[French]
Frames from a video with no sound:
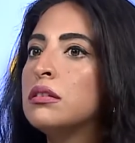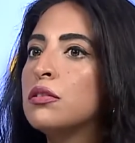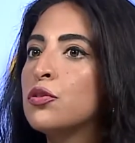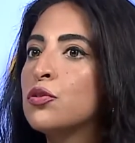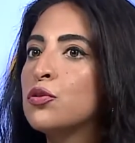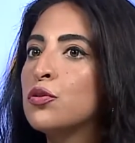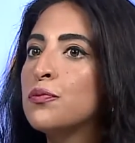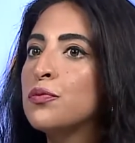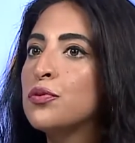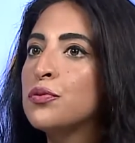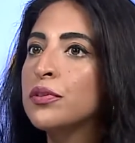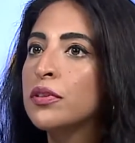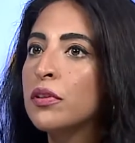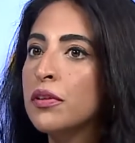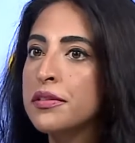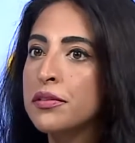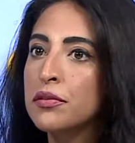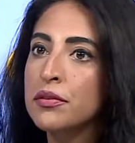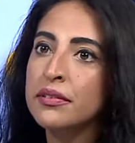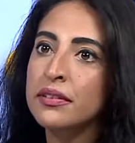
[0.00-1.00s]
je me suis
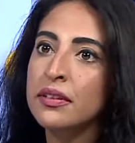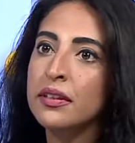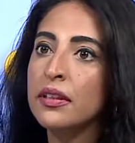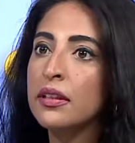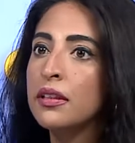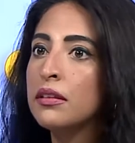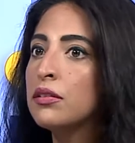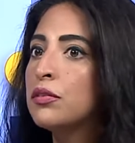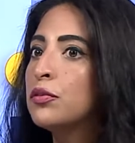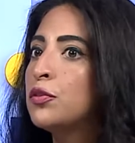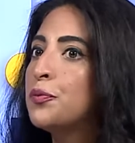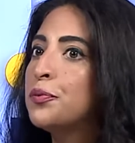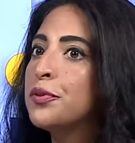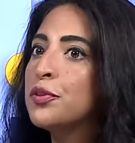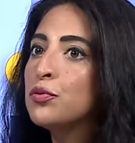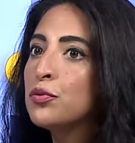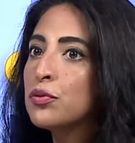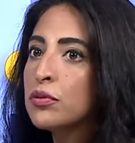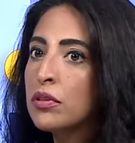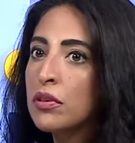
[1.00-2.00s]
concentrée
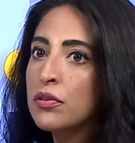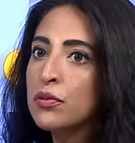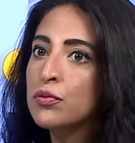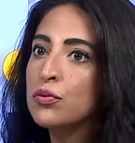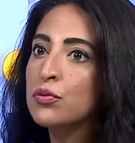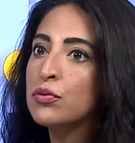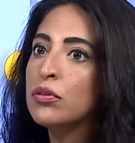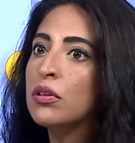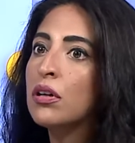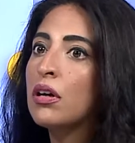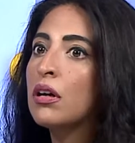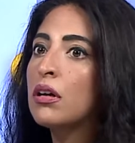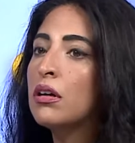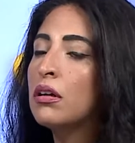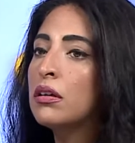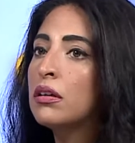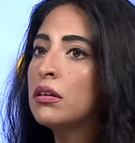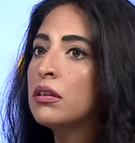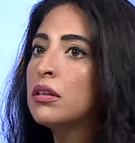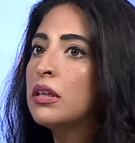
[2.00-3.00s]
depuis 12 ans sur
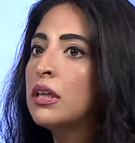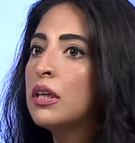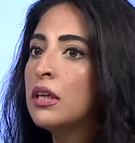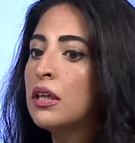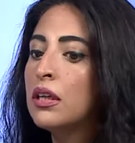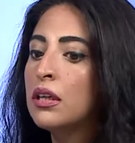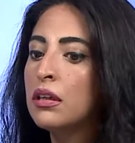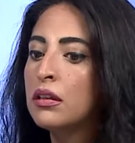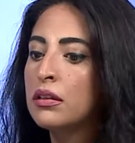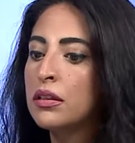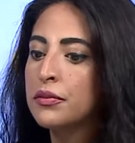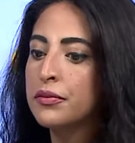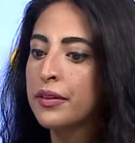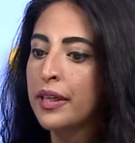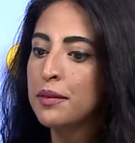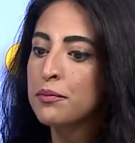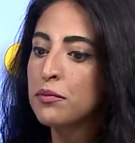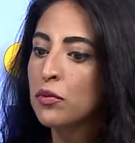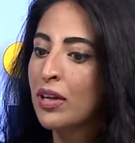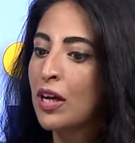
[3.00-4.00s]

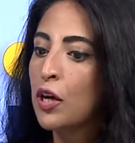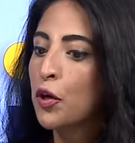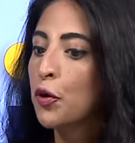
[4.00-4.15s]
vraiment la